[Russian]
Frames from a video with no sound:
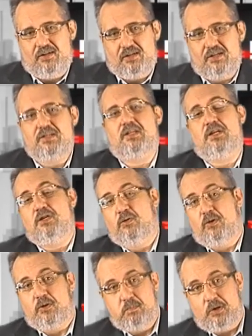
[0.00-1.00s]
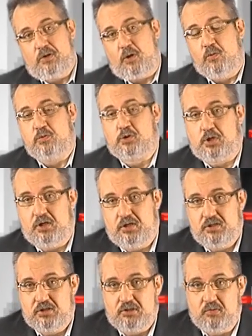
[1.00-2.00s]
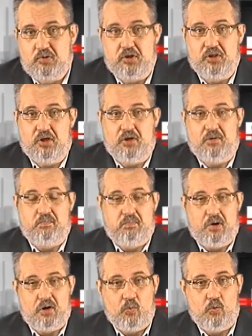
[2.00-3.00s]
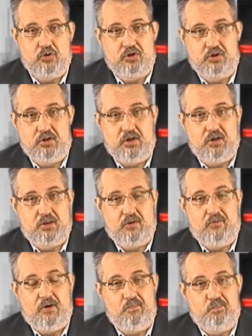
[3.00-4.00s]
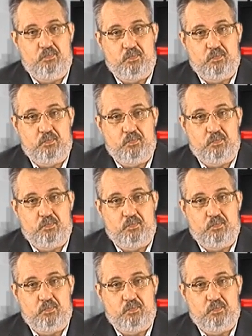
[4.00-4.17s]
Кстати, он, Петрушка, действительно похож на этого